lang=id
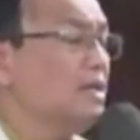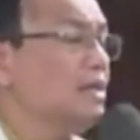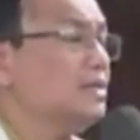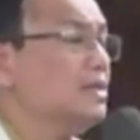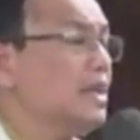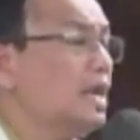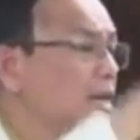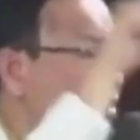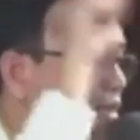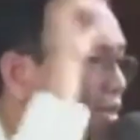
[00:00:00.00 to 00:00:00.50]

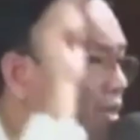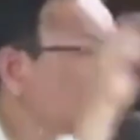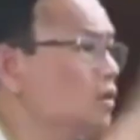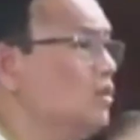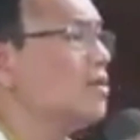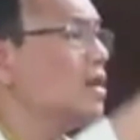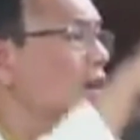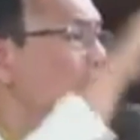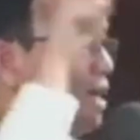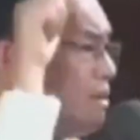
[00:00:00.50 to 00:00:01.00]
saat
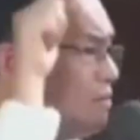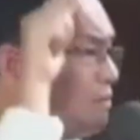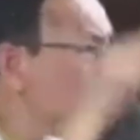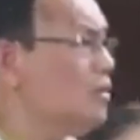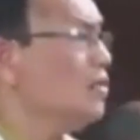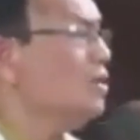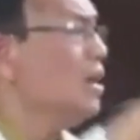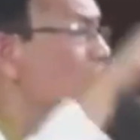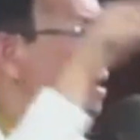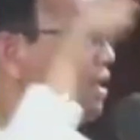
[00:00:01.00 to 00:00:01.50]
itu
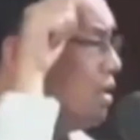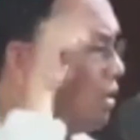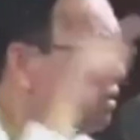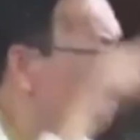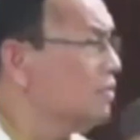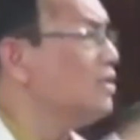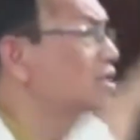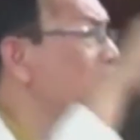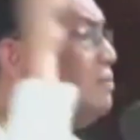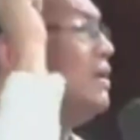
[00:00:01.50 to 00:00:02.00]
kamu
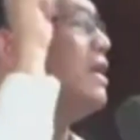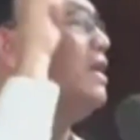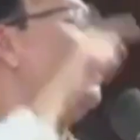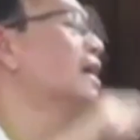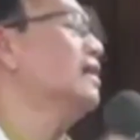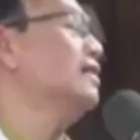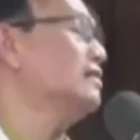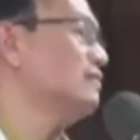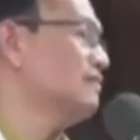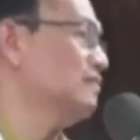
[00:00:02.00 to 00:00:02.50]
harus
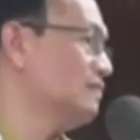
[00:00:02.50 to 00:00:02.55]
melihat.